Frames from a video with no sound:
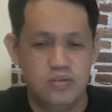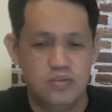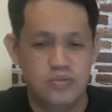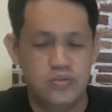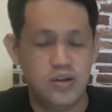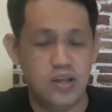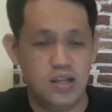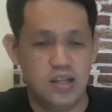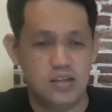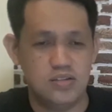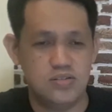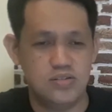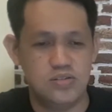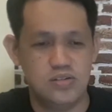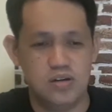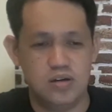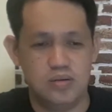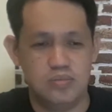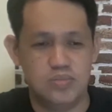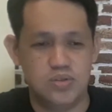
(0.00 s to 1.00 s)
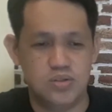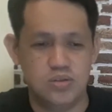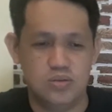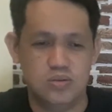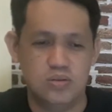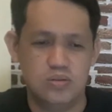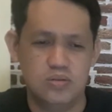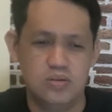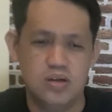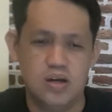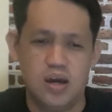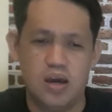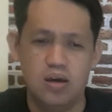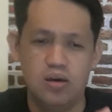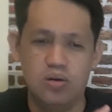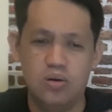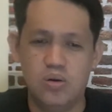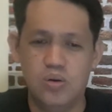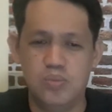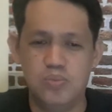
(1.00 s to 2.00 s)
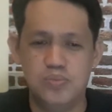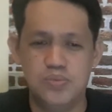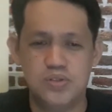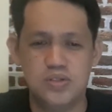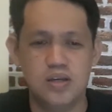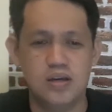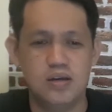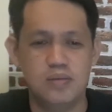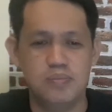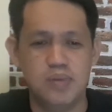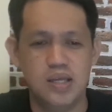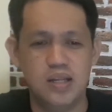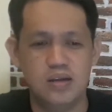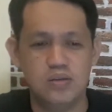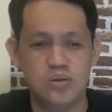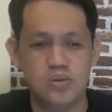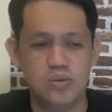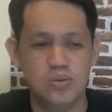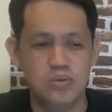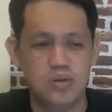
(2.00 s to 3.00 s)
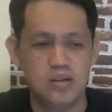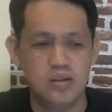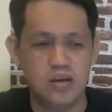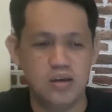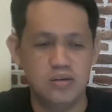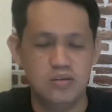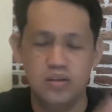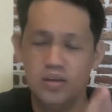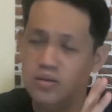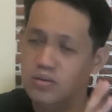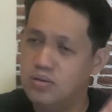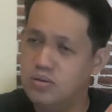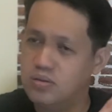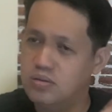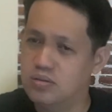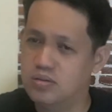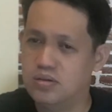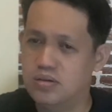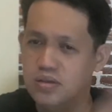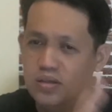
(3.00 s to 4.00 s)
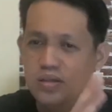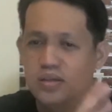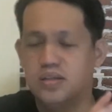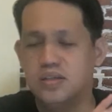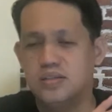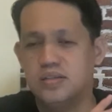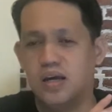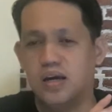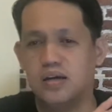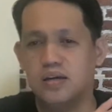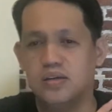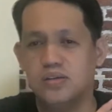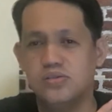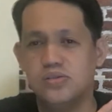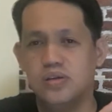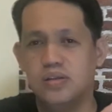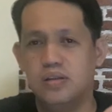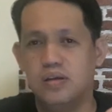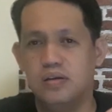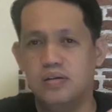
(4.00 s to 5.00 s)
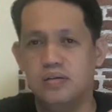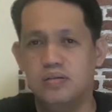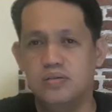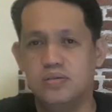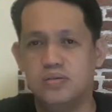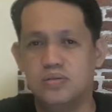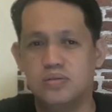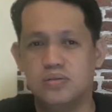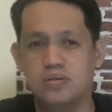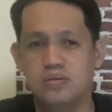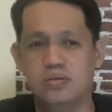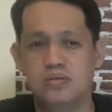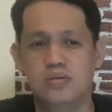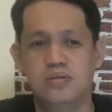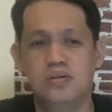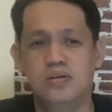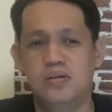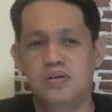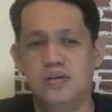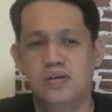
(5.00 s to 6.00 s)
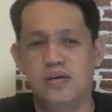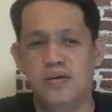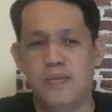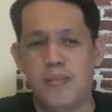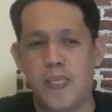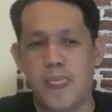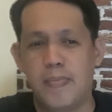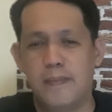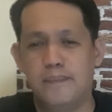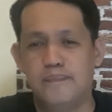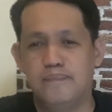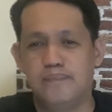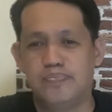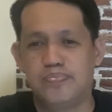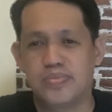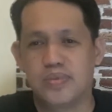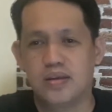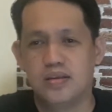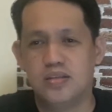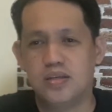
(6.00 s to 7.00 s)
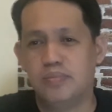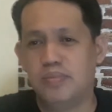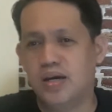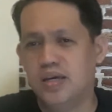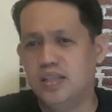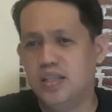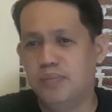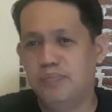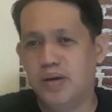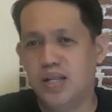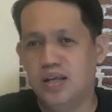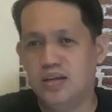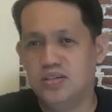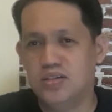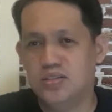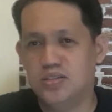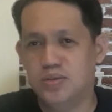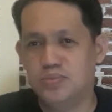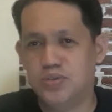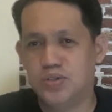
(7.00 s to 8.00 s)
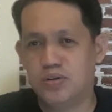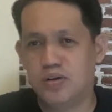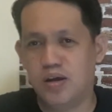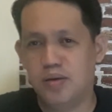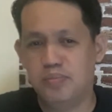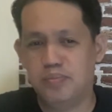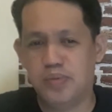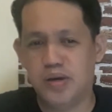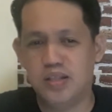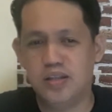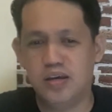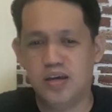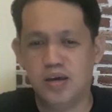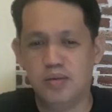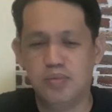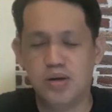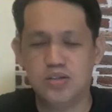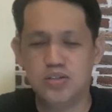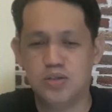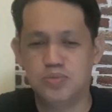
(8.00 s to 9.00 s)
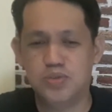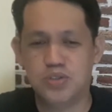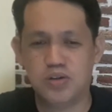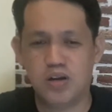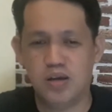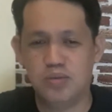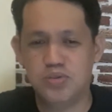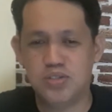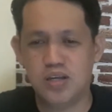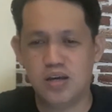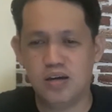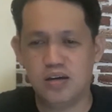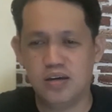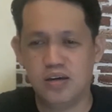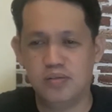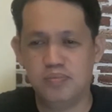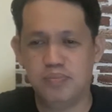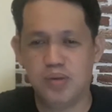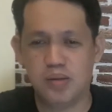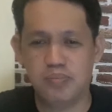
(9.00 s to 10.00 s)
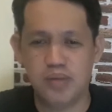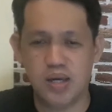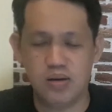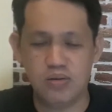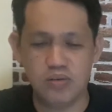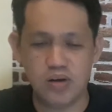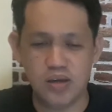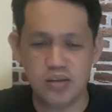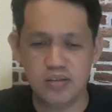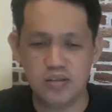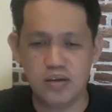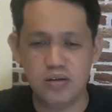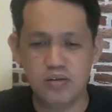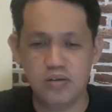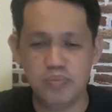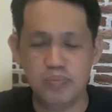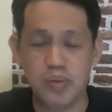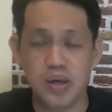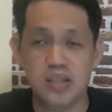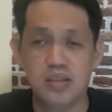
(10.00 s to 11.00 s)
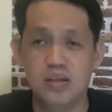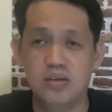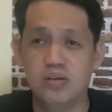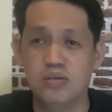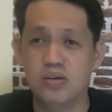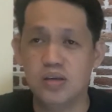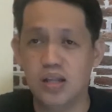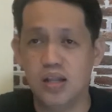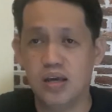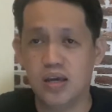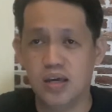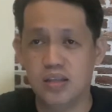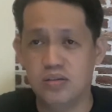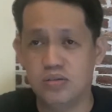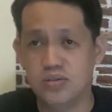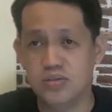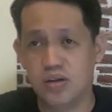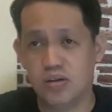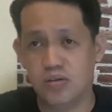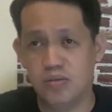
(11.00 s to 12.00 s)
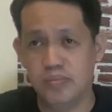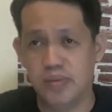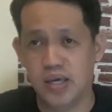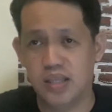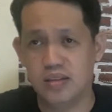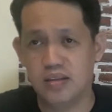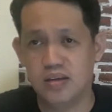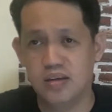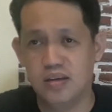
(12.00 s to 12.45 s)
freelance job. So I hope sa may natutunan kayo dito sa aking shinare. So, sa mga hindi pa nagsasubscribe, pwede kayo mag-subscribe sa akin. Pag meron kayong tanong, pwede nyong ilagay dun sa comment.